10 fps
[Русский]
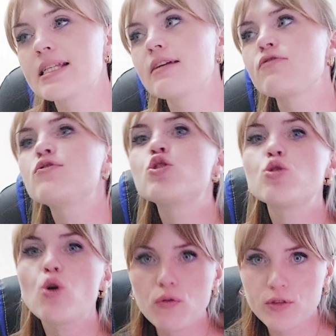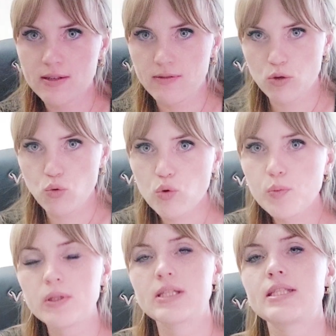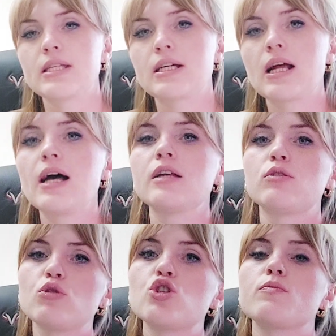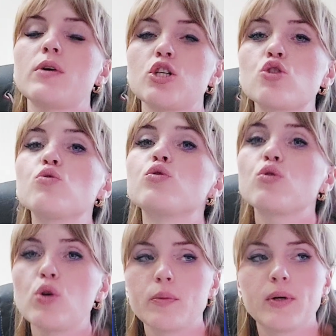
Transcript: Это все в совокупности играет очень большую роль.